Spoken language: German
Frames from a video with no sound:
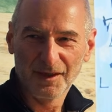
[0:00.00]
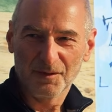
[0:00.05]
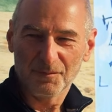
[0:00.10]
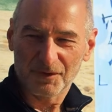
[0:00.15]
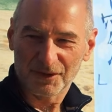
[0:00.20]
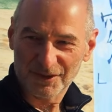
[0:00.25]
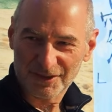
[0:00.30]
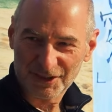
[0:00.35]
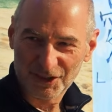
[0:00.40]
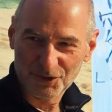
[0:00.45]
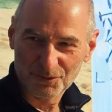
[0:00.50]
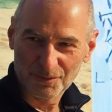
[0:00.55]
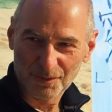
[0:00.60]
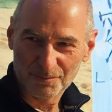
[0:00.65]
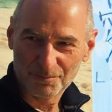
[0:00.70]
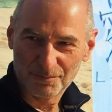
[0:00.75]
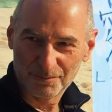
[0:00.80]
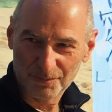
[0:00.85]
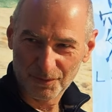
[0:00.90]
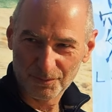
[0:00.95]
weil es geht über,
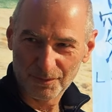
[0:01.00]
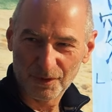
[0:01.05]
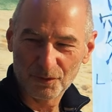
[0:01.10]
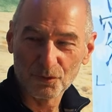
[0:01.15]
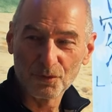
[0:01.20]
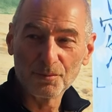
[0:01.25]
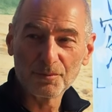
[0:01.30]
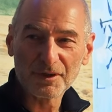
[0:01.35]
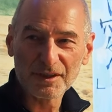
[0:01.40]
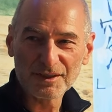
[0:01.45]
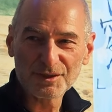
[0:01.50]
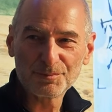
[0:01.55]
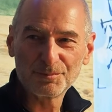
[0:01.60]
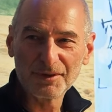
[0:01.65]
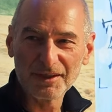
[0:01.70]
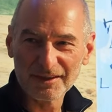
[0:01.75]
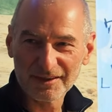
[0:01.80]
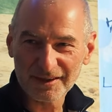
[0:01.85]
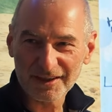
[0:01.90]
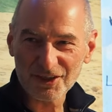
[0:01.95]
über
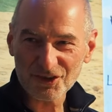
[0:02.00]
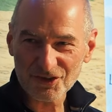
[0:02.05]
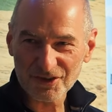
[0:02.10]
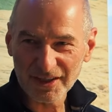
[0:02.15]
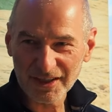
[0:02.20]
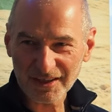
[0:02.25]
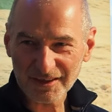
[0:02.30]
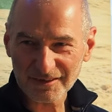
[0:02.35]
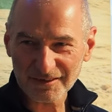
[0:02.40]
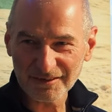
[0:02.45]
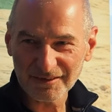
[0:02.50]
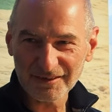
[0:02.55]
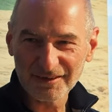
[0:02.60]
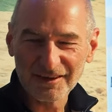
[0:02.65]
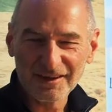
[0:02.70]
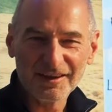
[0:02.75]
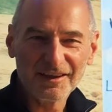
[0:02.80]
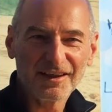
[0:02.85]
Umrissbildergeschichten.